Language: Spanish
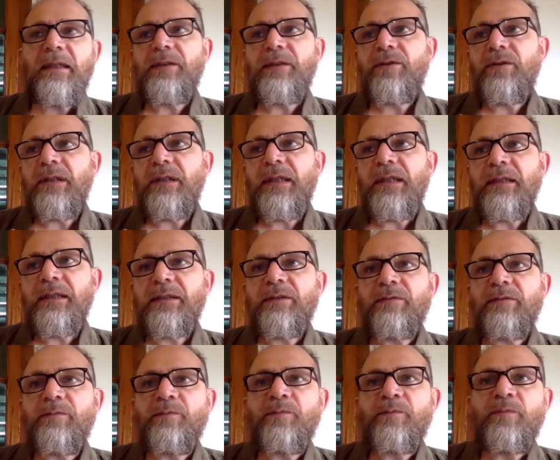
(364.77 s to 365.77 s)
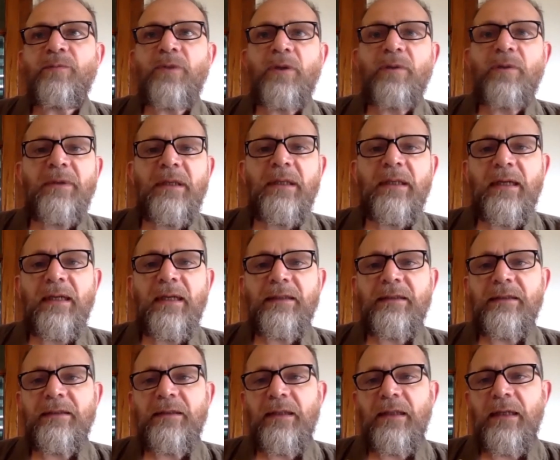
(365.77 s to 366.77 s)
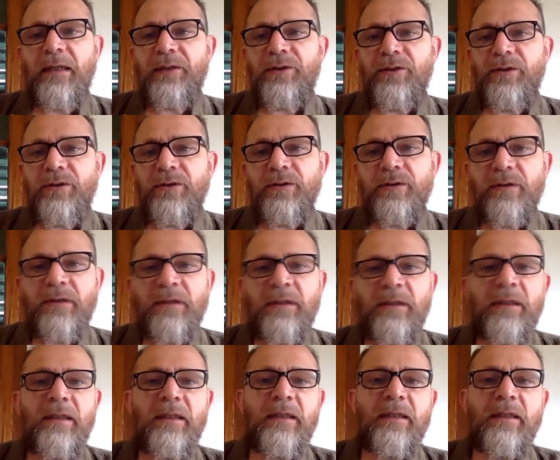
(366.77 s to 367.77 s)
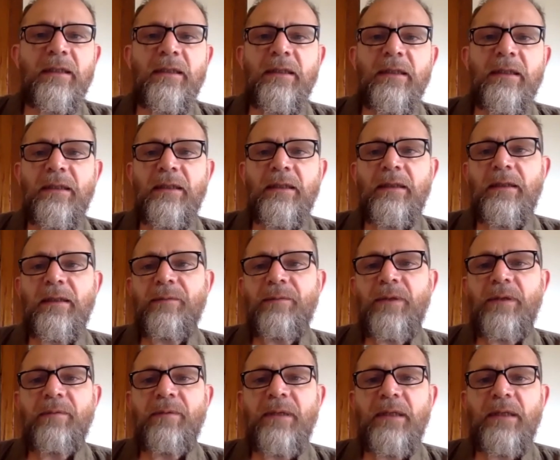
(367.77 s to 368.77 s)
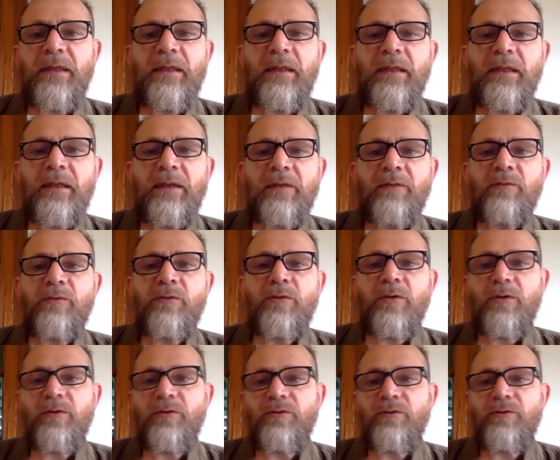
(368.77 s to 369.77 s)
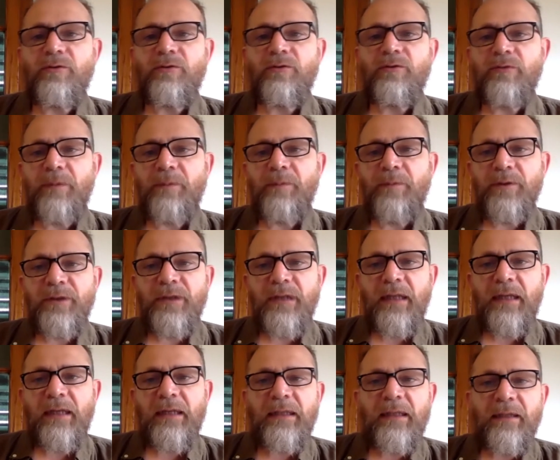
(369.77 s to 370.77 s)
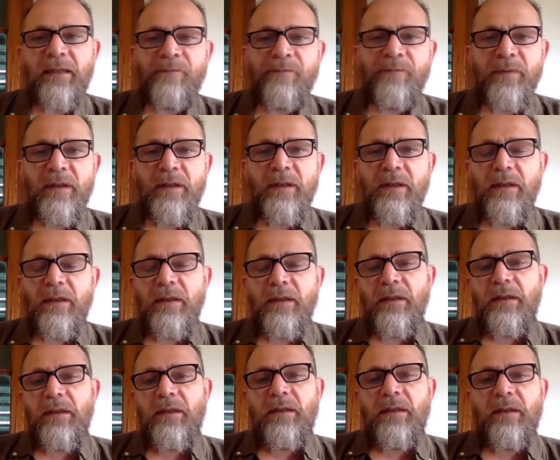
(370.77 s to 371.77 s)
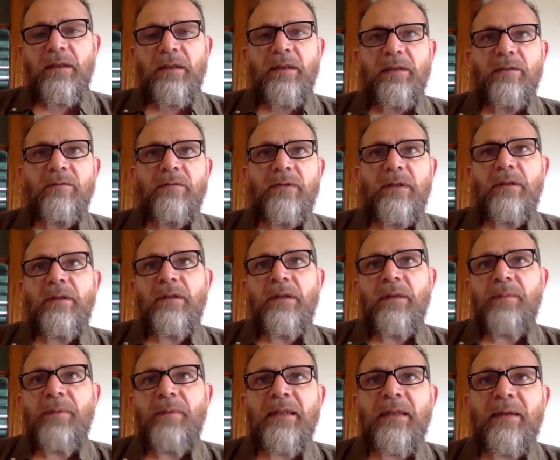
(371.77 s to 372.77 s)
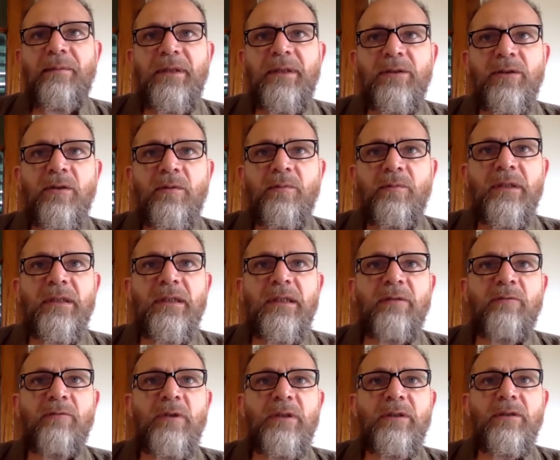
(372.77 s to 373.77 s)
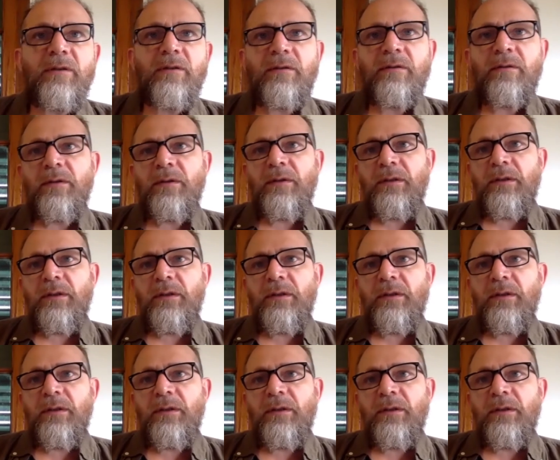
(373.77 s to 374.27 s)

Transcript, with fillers: La historia es un hombre de casi 100 años que, vive eh, junto con su esposa Dalia en un departamento como el que cuento,